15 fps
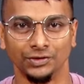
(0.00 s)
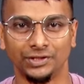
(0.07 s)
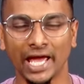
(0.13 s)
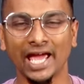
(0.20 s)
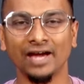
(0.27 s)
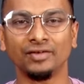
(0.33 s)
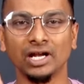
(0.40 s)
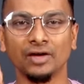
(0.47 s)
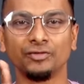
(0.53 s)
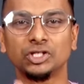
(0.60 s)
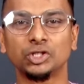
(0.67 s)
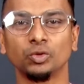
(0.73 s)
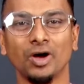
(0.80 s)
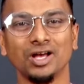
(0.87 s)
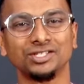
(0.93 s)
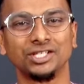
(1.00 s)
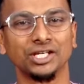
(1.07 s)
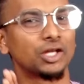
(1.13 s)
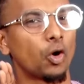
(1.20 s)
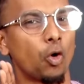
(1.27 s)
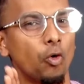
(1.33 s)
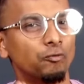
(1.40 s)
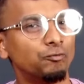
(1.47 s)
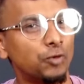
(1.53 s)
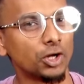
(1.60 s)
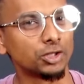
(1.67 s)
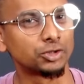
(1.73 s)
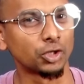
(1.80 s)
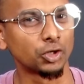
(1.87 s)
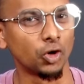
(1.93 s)
தேவனை விசுவாசிக்கிற
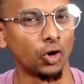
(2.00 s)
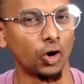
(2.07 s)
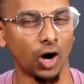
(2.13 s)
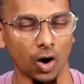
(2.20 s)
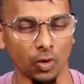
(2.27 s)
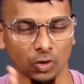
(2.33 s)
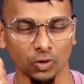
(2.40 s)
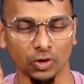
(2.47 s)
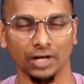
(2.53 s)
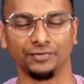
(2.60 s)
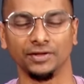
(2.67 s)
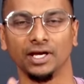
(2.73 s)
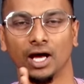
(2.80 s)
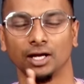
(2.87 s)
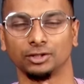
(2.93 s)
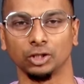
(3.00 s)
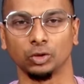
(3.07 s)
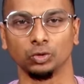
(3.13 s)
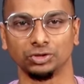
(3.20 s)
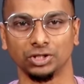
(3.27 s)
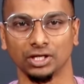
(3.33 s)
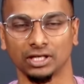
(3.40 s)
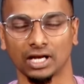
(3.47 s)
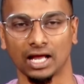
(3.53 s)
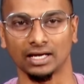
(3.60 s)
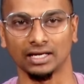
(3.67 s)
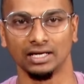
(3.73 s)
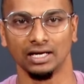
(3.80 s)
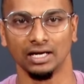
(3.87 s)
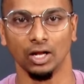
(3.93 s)
ஒவ்வொருத்தருக்கும் அவர் ஒரு அதிகாரத்தை கொடுத்துருக்கிறார்
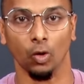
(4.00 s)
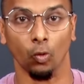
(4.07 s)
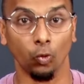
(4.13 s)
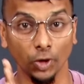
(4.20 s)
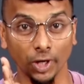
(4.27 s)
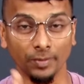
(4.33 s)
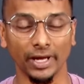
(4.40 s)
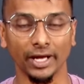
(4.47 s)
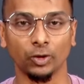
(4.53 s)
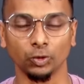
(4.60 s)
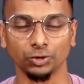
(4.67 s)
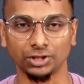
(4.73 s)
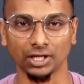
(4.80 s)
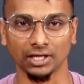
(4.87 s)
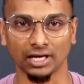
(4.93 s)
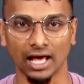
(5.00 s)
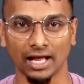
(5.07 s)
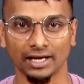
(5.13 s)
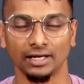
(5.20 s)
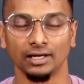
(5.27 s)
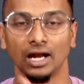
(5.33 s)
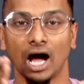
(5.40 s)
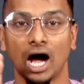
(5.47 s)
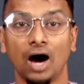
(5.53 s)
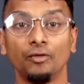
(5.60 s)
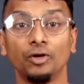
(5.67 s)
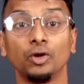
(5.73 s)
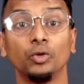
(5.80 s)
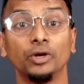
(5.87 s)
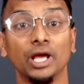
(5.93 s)
உரிமை கொடுத்துருக்கிறார்
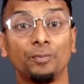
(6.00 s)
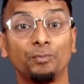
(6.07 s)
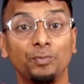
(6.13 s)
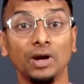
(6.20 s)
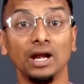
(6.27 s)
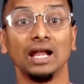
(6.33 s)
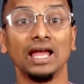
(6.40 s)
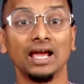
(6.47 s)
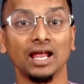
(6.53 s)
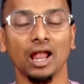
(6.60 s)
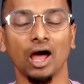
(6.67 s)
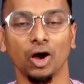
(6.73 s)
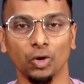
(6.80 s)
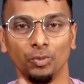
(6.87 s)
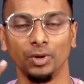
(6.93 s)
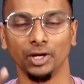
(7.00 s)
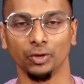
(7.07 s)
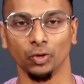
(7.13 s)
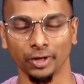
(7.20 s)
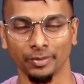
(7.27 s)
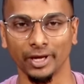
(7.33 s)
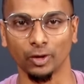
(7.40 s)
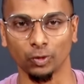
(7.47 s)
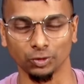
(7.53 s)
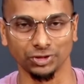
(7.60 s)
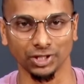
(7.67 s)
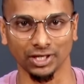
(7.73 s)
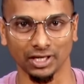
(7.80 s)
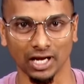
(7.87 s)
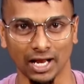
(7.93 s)
அவருடைய பிள்ளைகள் ஆகும்படி உரிமையை
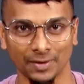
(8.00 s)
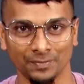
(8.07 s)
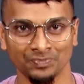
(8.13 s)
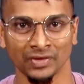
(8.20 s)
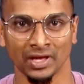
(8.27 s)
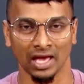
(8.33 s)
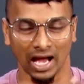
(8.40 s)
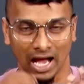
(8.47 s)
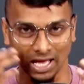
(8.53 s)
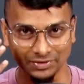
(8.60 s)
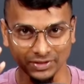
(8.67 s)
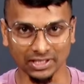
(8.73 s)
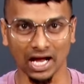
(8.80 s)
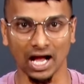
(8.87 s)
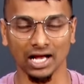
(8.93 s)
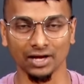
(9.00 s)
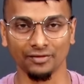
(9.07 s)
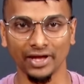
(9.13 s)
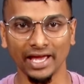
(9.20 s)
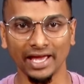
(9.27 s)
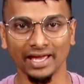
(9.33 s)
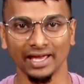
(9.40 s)
கொடுத்துருக்கிறார் அதுக்காகவே